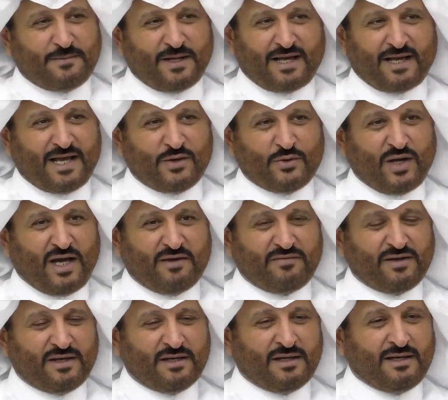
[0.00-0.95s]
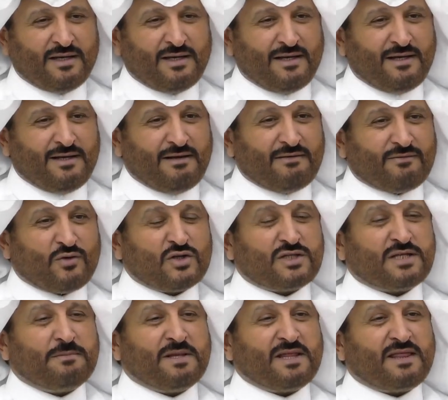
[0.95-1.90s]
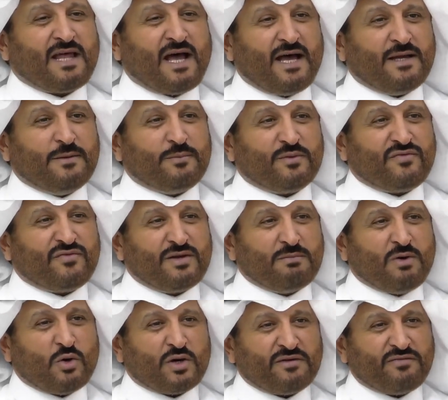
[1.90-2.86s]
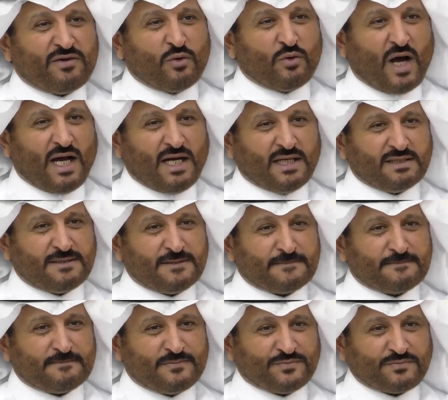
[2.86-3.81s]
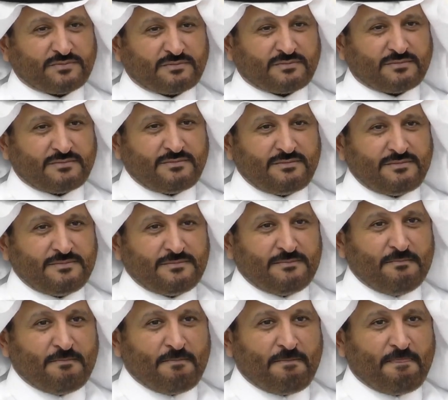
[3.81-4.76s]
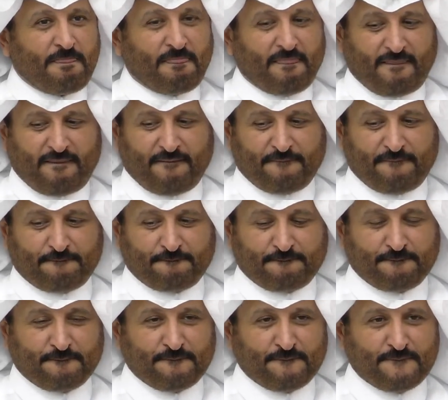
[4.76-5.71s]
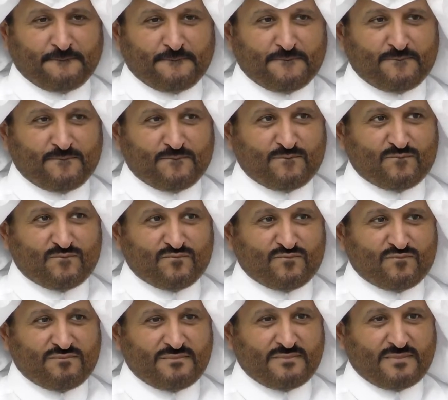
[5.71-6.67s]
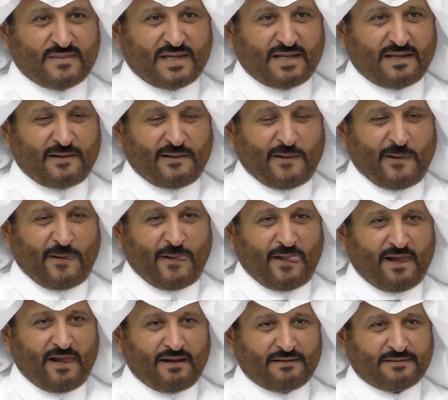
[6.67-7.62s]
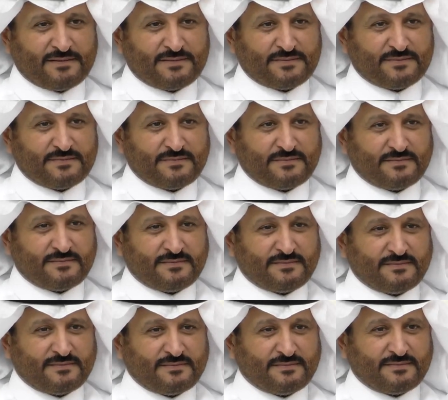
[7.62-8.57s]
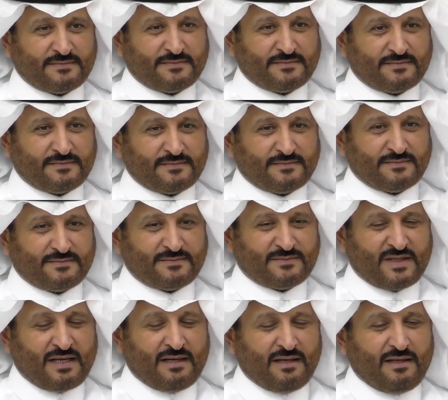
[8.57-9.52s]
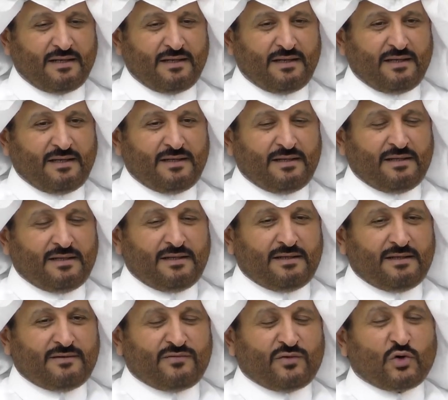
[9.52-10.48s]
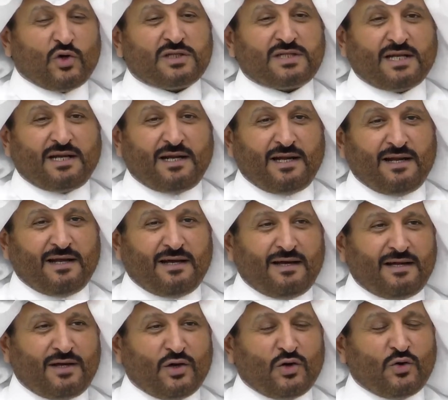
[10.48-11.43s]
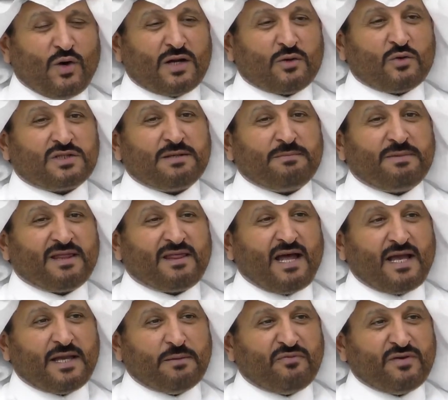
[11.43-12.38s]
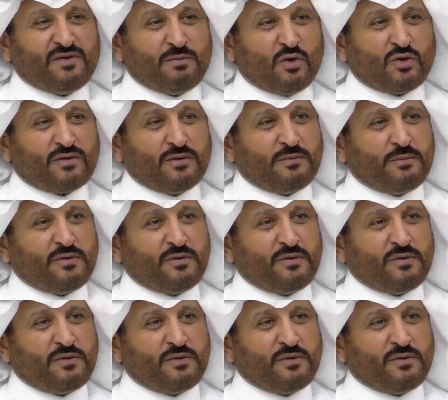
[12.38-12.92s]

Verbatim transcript: بالخير ويعافيه قلت ابن ثايب في موقف واحد يا ابو انا تفيك يا عبد الله والله تجلس لا والله حلف بالله والله تجلس والله تجلس واصل يا دكتور واصل قلت للاخوان قلت ابن ثايب في موقف